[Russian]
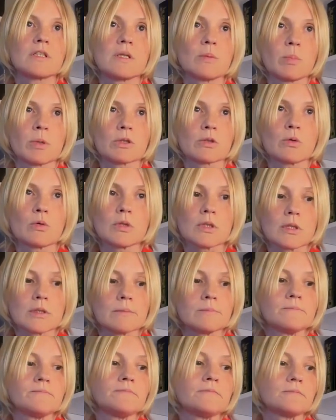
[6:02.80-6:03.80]
три
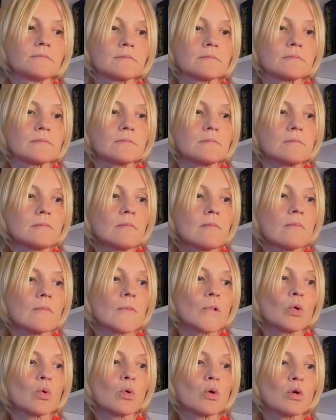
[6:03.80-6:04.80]
подхода
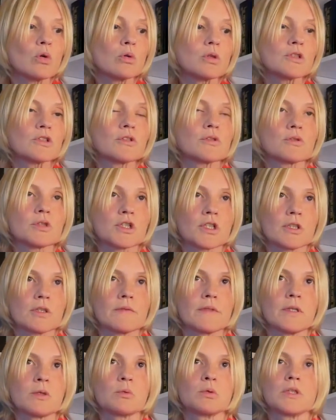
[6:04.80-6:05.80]
угроз
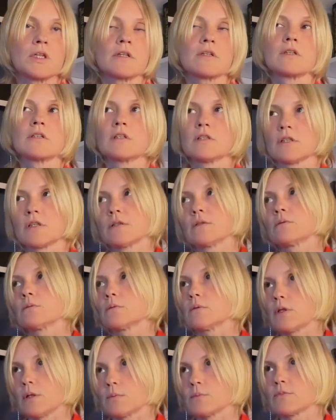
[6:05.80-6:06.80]
человеку, да, когда
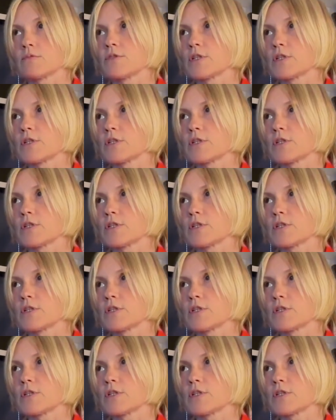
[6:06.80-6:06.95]
там,